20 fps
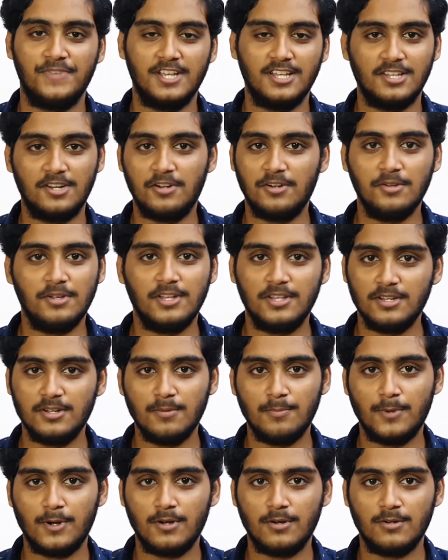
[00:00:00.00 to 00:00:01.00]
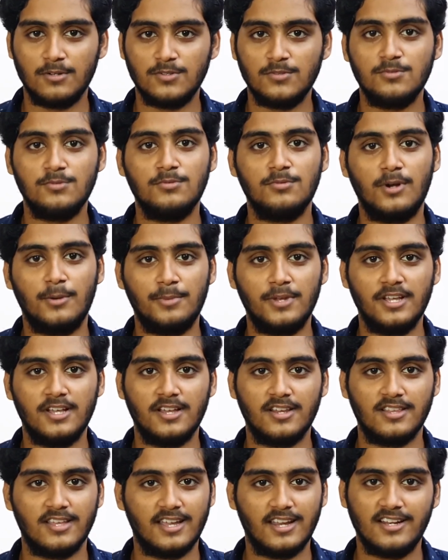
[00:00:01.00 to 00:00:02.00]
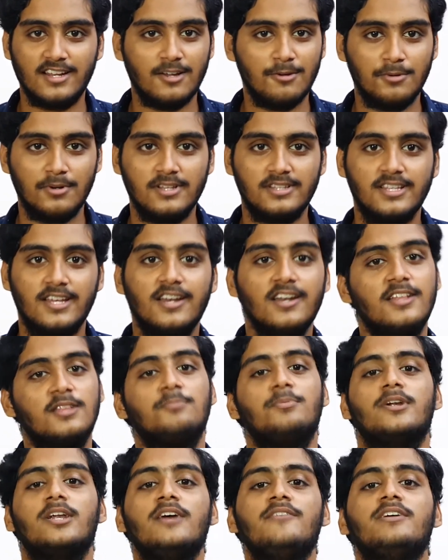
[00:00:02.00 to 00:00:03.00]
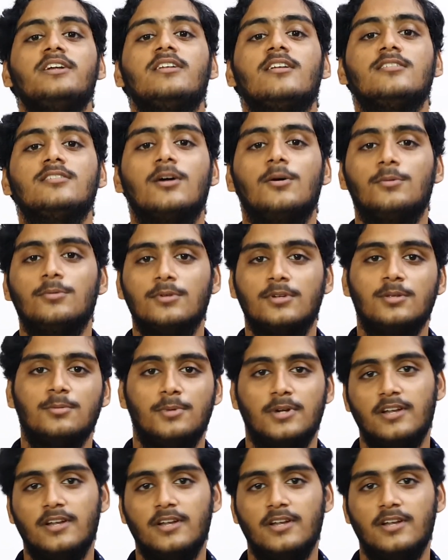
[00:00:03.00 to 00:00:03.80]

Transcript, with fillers: இது ரெண்டும் எதுக்கு பண்ணணும் அப்படிங்கிறது கேட்டால் அவங்களுக்கு தெரியல இது பண்ணால் வெயிட் லாஸ் ஆகும் இது